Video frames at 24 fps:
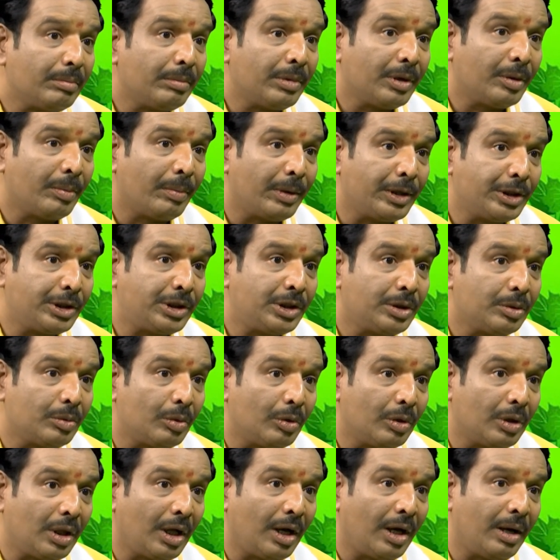మీకు మంచి
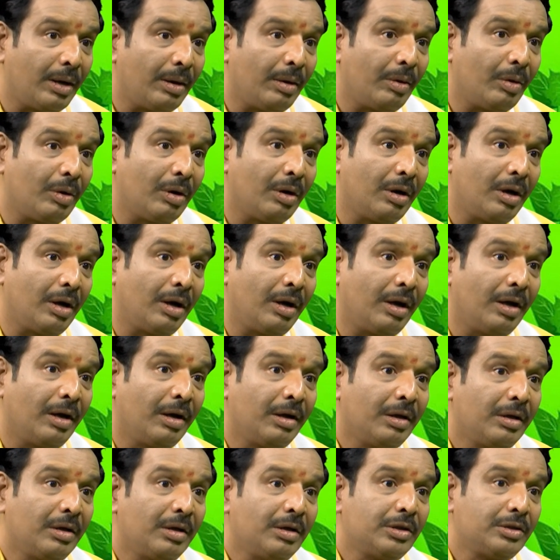హోదా ఒక
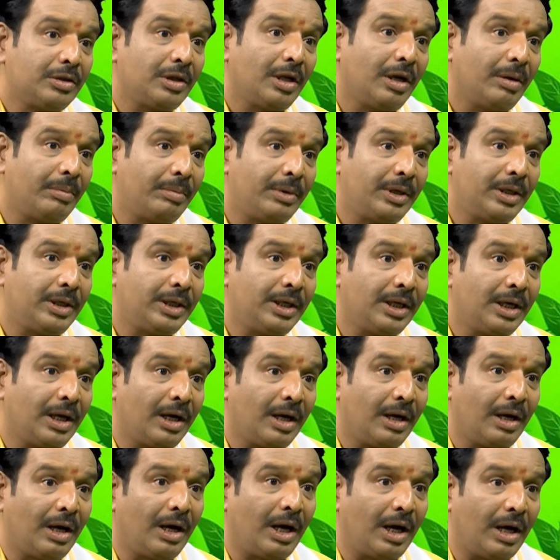సెలబ్రిటీల
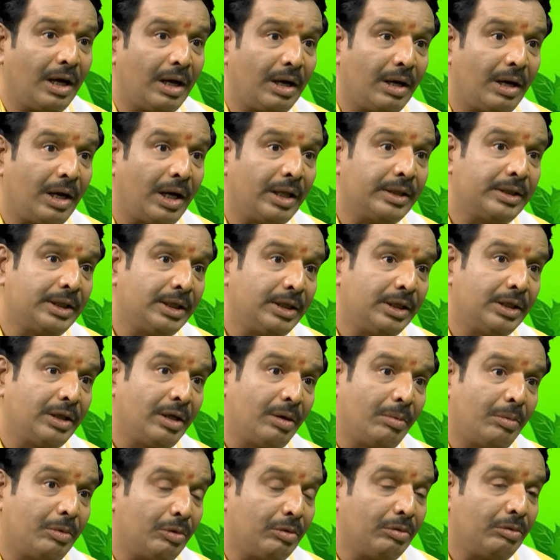అదే
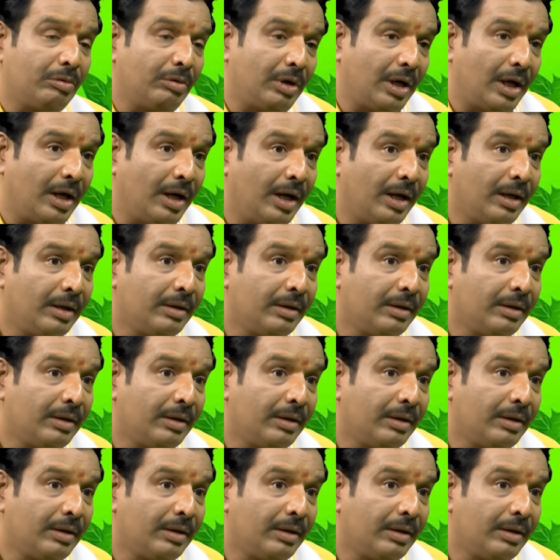ఉన్నా